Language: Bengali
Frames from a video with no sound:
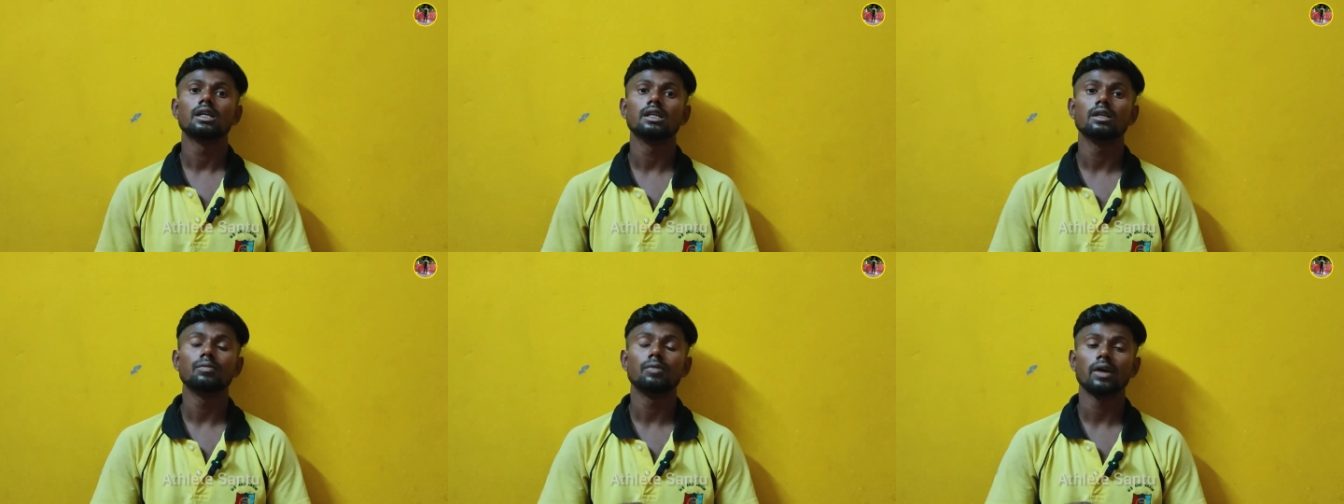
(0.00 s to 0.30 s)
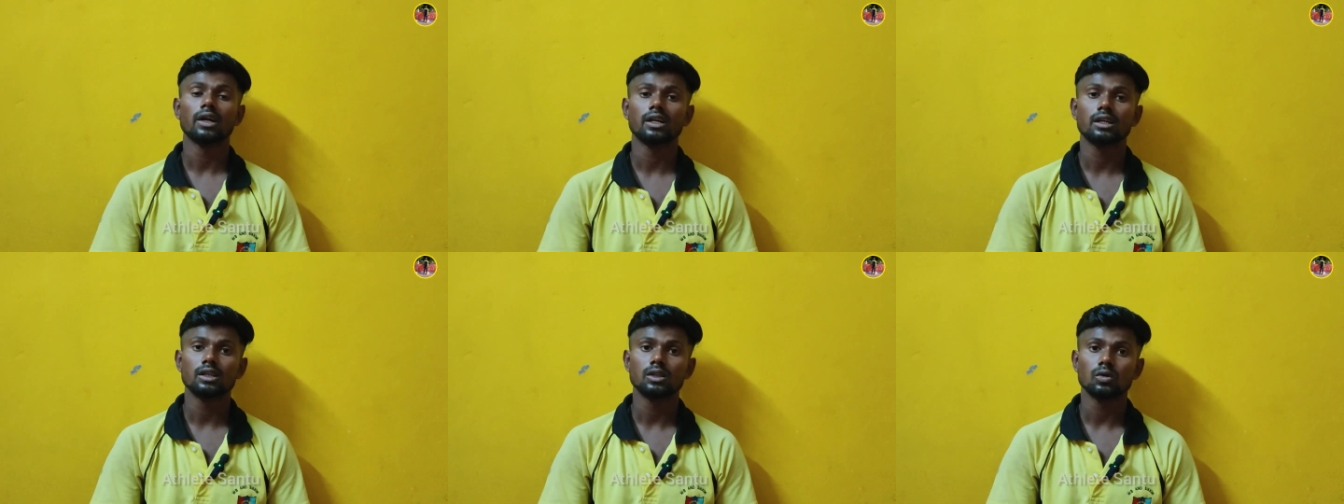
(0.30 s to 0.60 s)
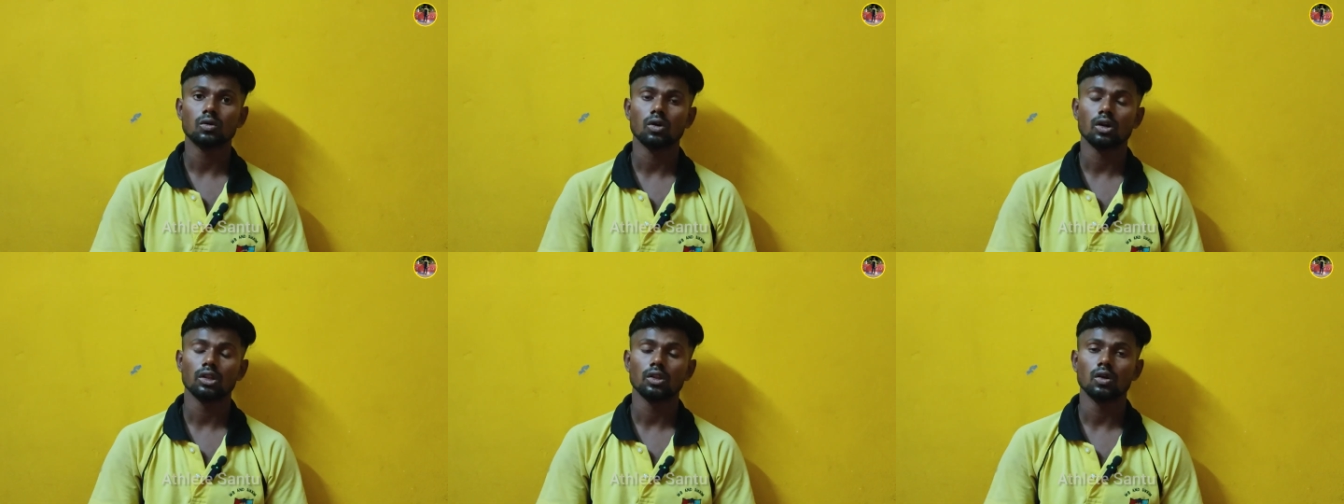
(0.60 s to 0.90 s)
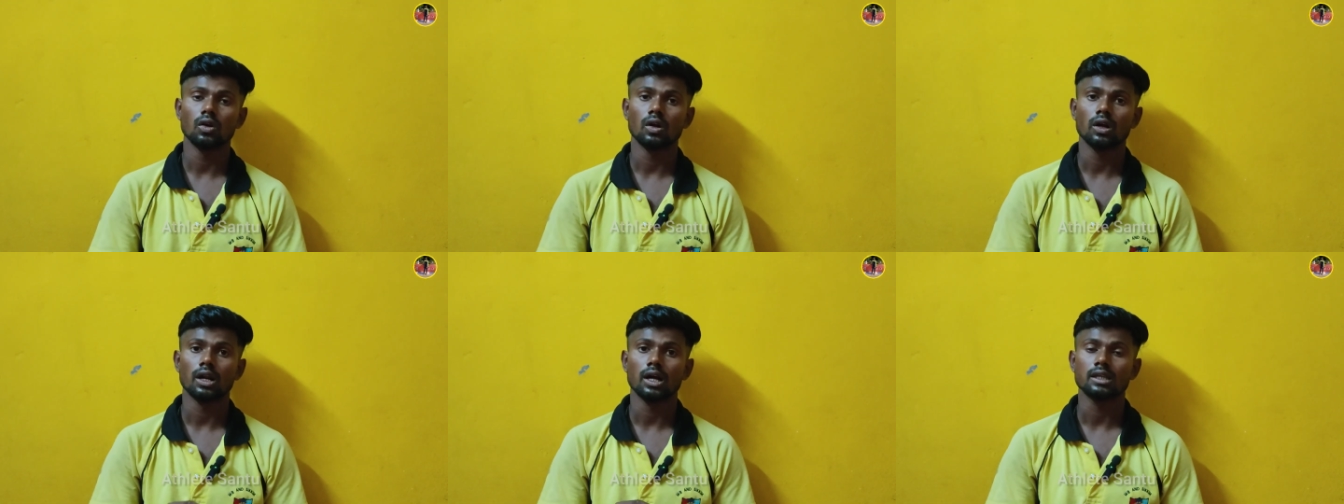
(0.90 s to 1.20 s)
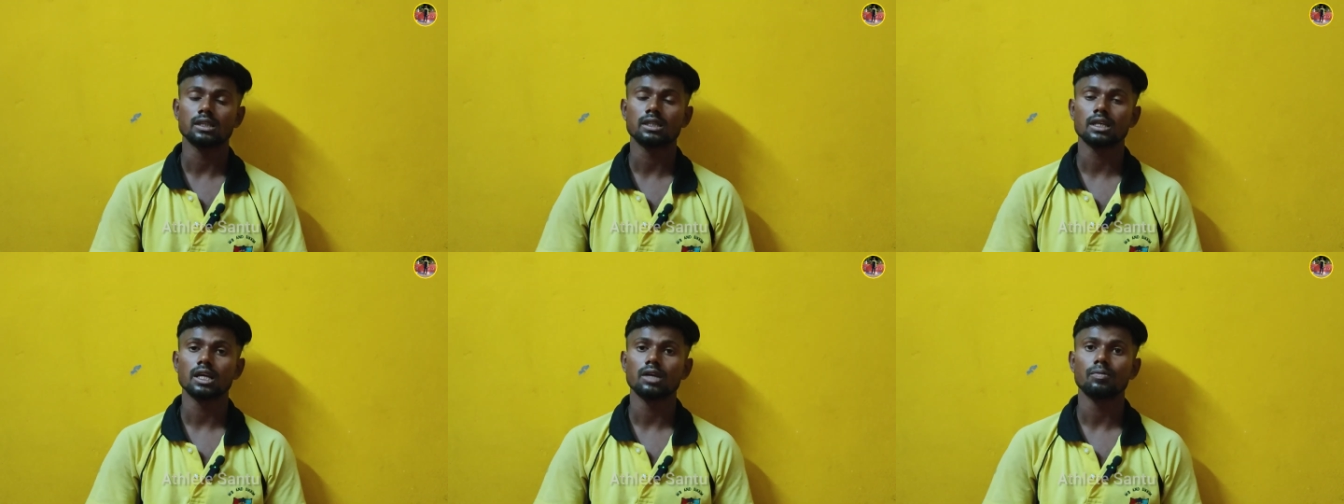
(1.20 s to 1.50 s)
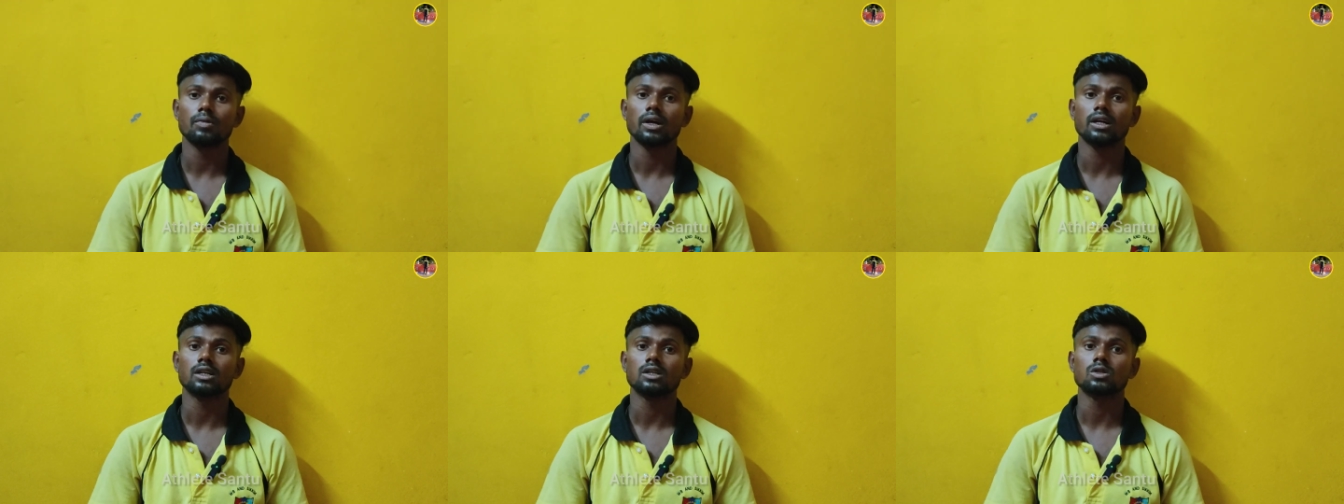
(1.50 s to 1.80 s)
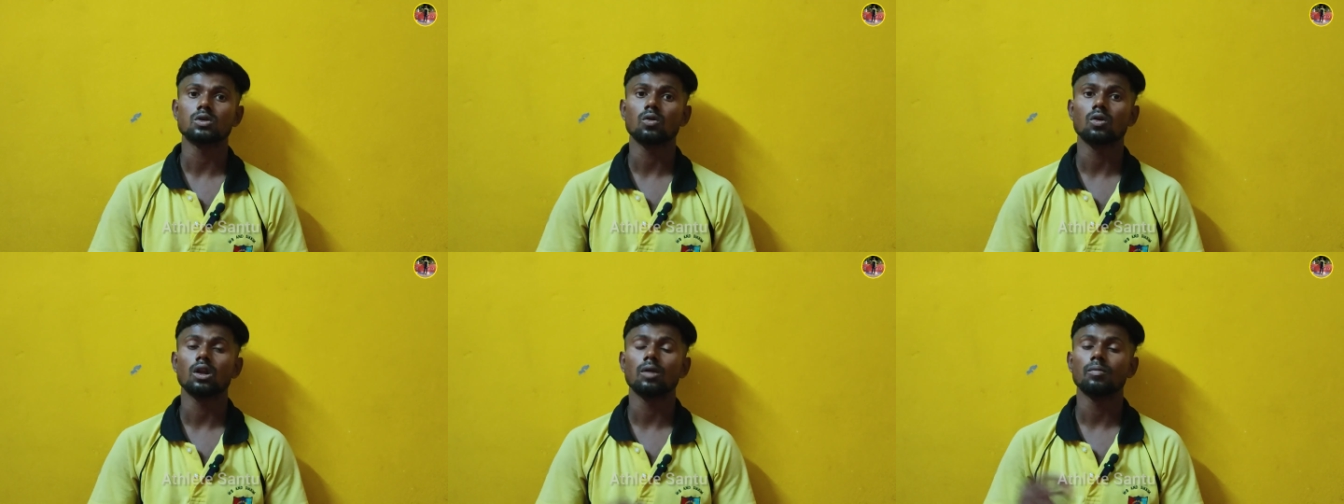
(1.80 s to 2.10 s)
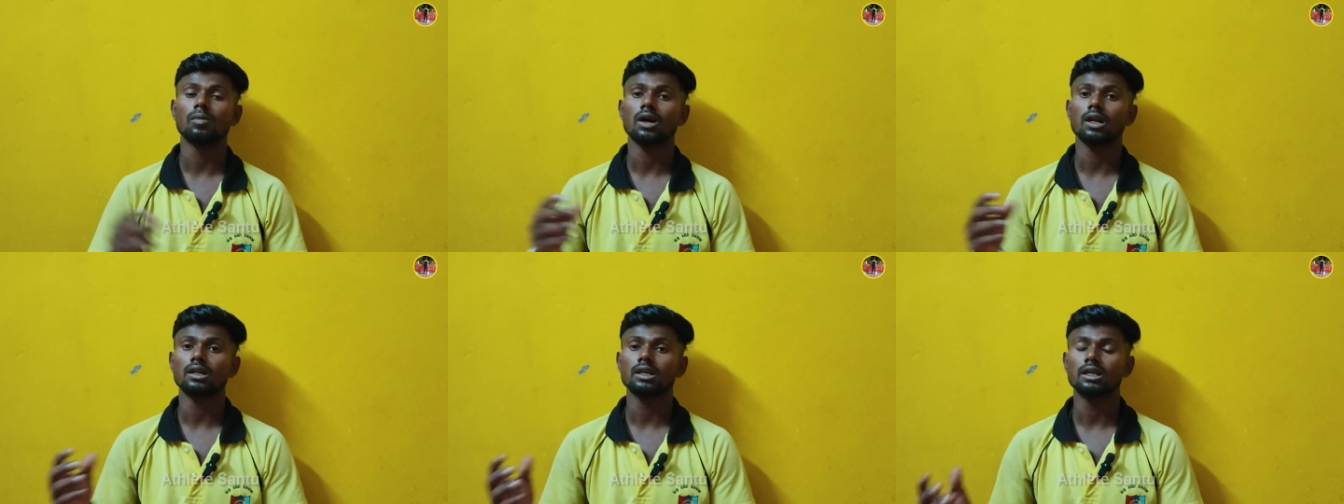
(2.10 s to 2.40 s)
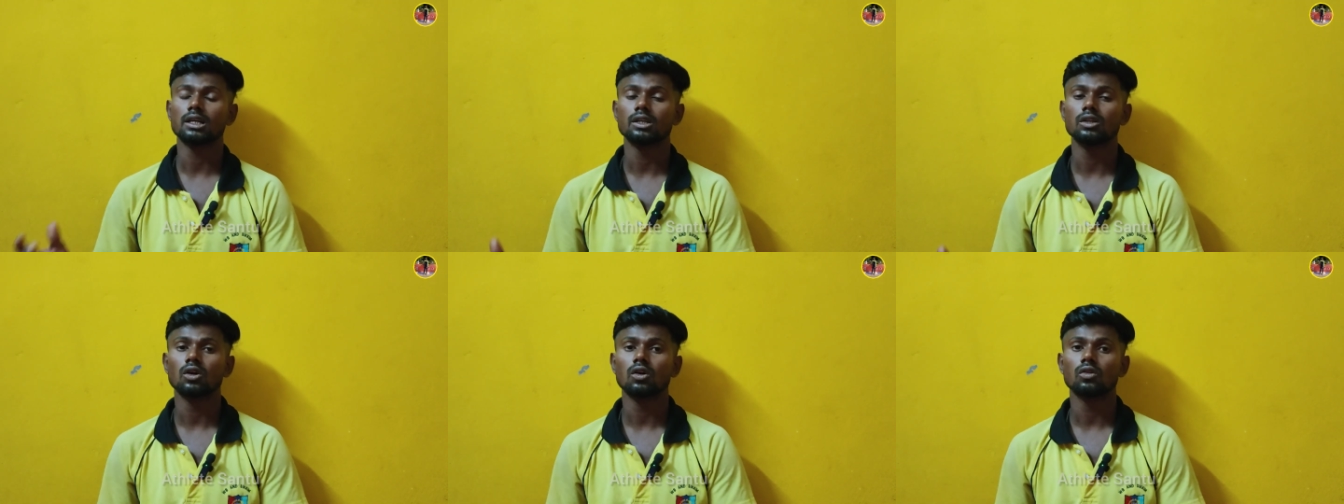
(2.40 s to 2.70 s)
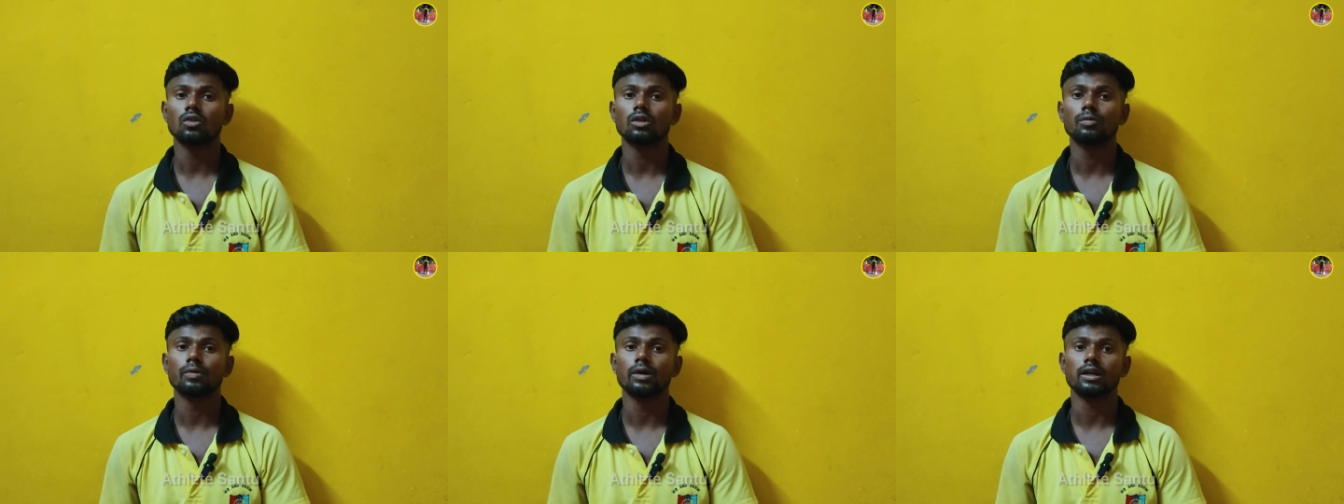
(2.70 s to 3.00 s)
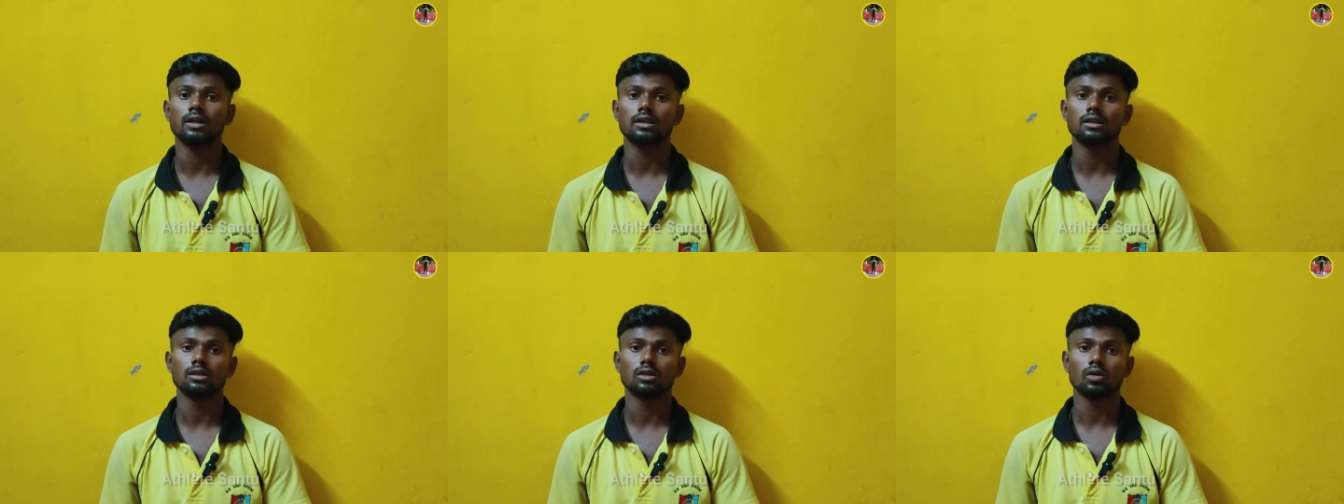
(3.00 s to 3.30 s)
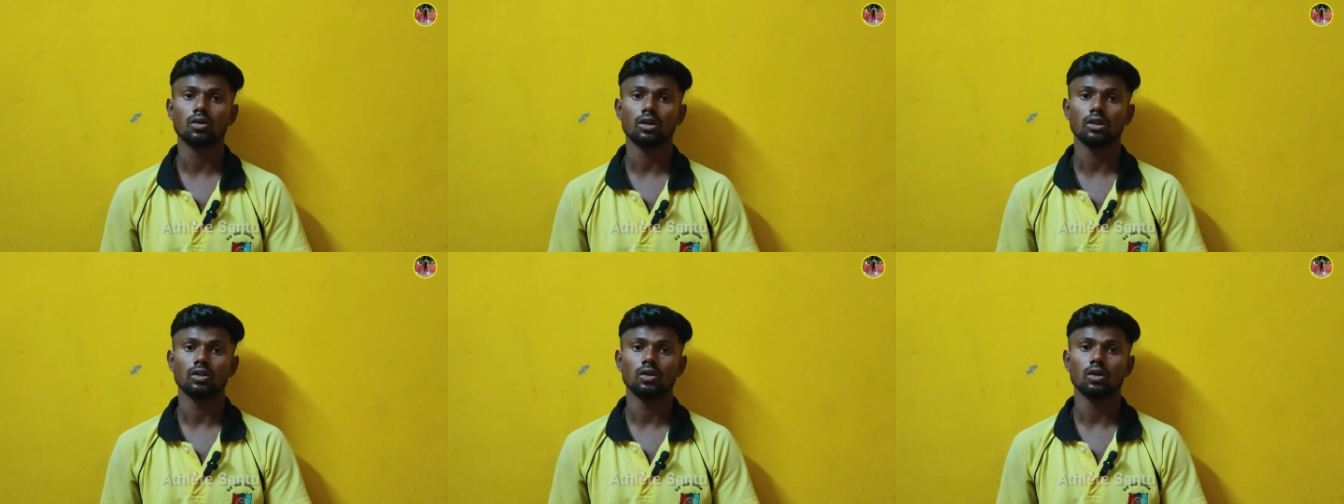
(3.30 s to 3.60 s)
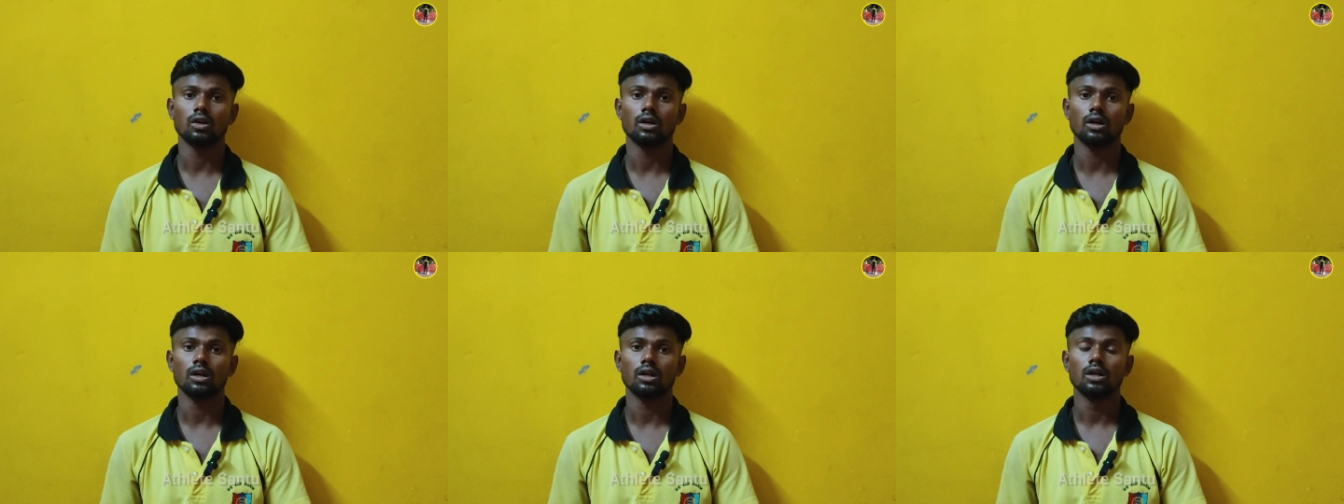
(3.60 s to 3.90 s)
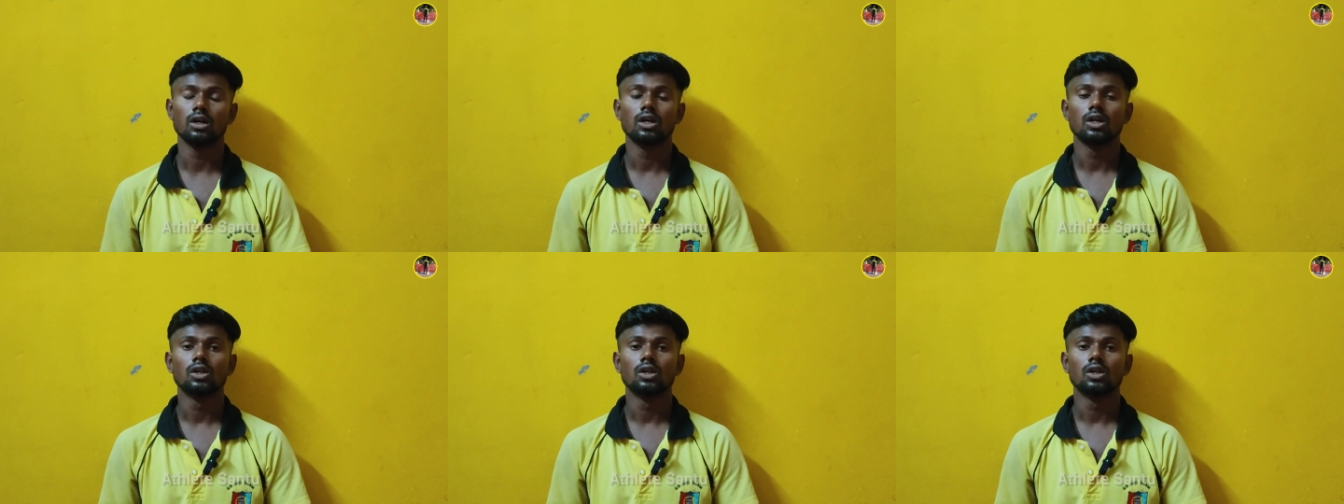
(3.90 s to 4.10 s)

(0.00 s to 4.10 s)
কি প্র্যাকটিস করার দরকার আজকে এই প্র্যাকটিস করলাম কালকে কি ধরনের প্র্যাকটিস করার দরকার